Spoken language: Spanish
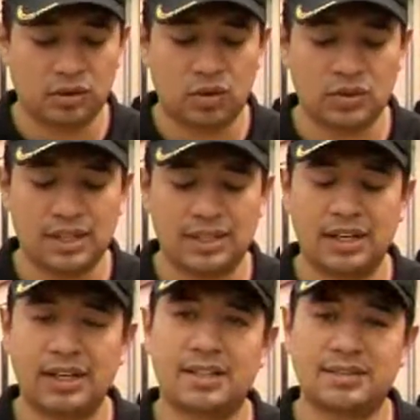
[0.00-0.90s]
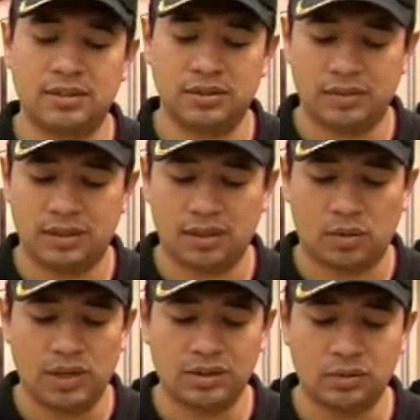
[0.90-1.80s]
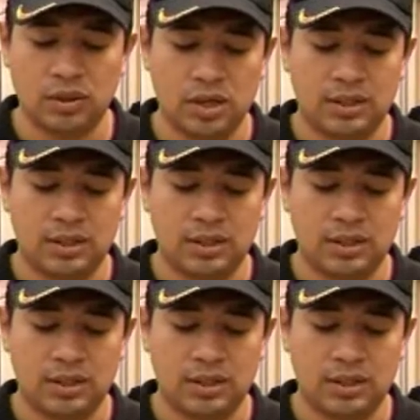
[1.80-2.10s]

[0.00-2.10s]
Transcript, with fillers: Rosa Analí Castillo de 24,